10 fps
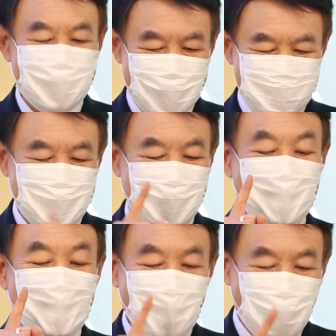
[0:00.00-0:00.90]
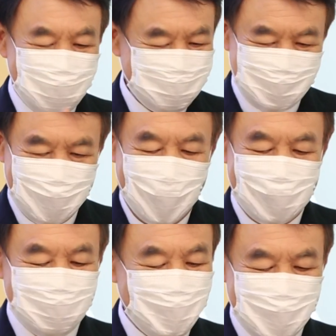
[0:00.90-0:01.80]
งนั้นมีข้อสุดท้า
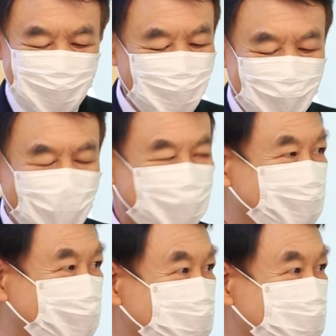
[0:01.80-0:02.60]
ยที่บางทีเขาไม่กล้าเขีย